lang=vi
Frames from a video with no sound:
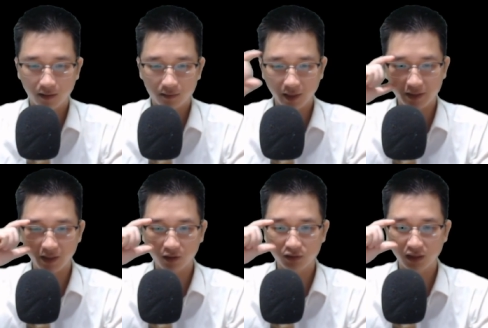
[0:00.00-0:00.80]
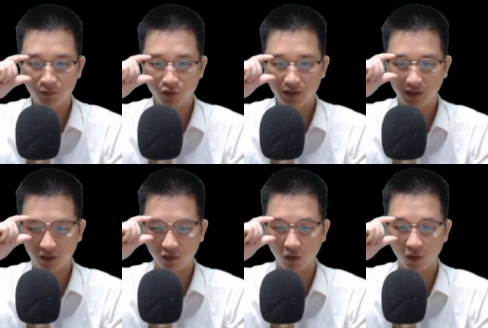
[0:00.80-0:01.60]
Tê Chiếu sờ mũi cười
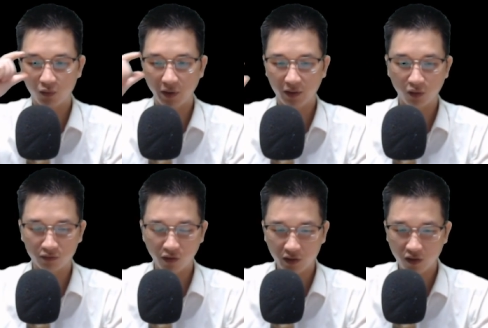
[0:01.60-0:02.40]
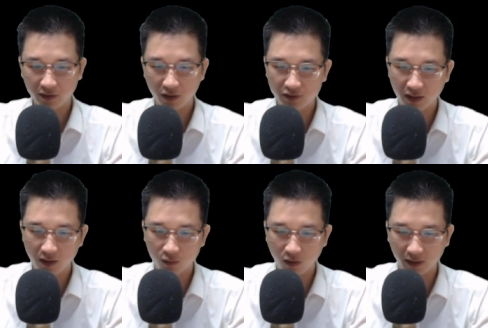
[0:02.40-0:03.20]
khổ, cuối cùng nối gót theo chân
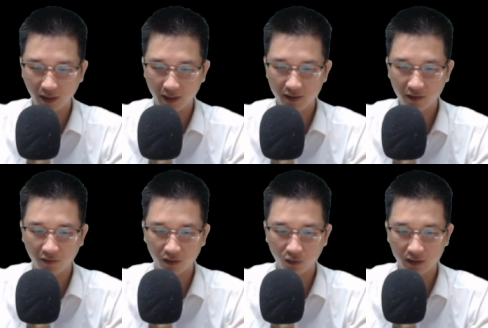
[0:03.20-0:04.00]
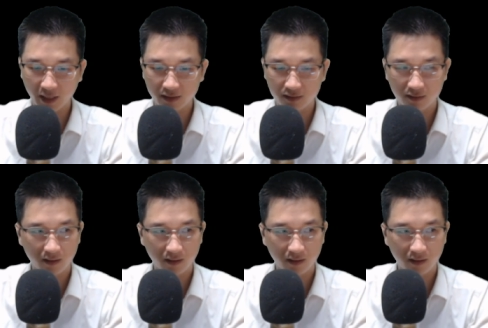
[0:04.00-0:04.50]
Đông Hoàng Thái Nhất vào nội thành.